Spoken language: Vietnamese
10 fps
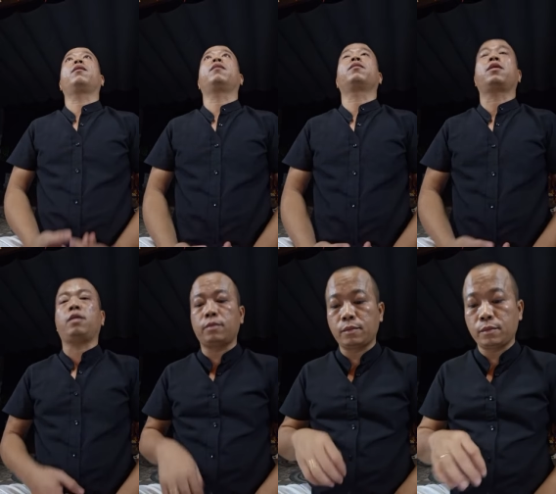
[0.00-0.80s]
lòng
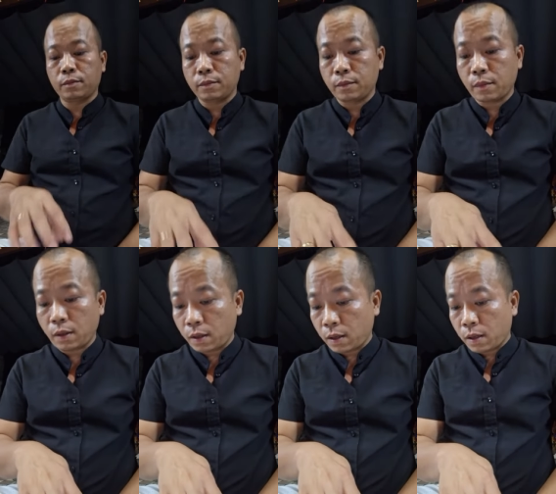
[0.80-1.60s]
con
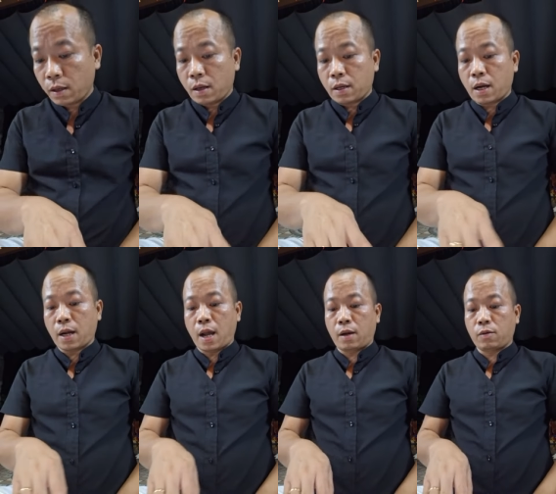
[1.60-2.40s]
các
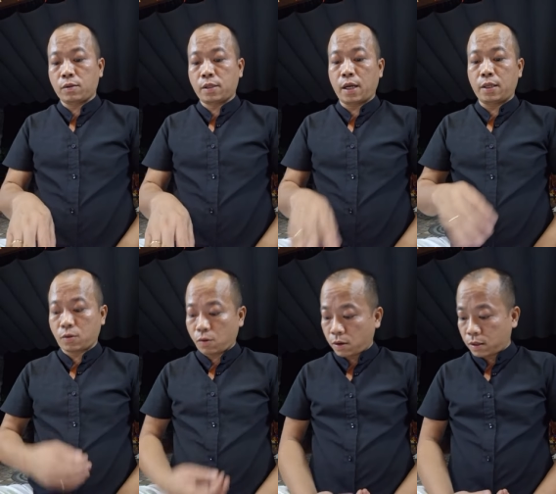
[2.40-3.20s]
ngài có dạy
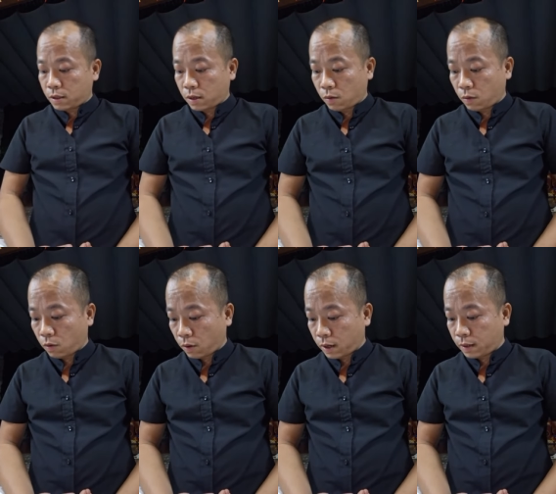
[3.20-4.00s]
cho con những câu
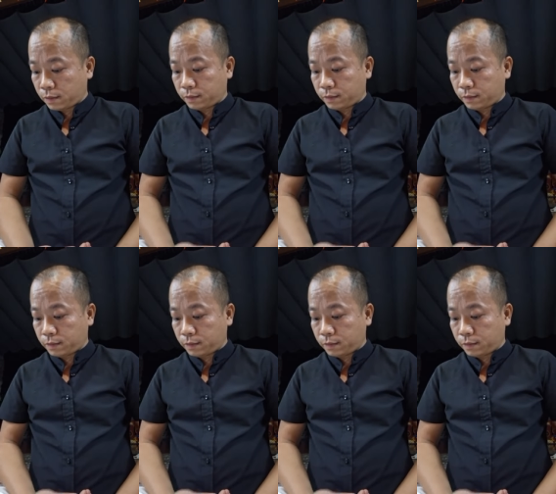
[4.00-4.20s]
nói